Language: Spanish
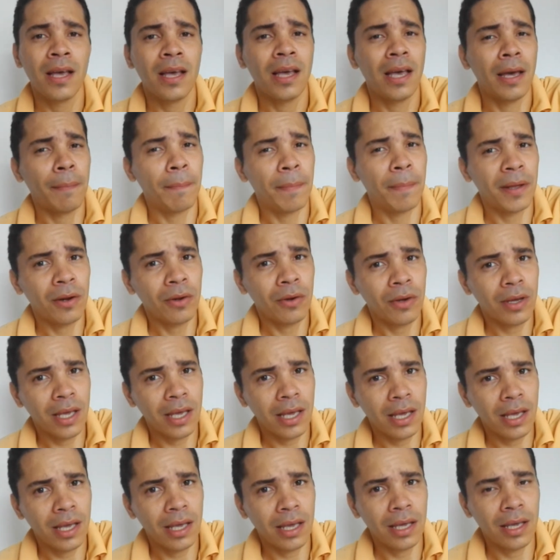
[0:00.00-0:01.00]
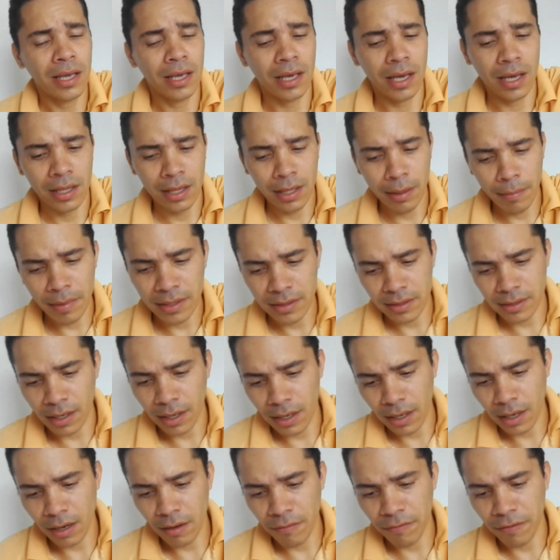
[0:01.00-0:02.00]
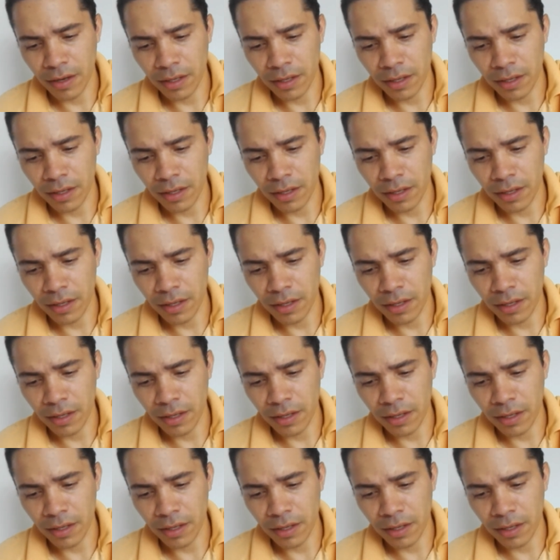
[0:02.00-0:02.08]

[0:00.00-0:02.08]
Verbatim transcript: Espero que este mensaje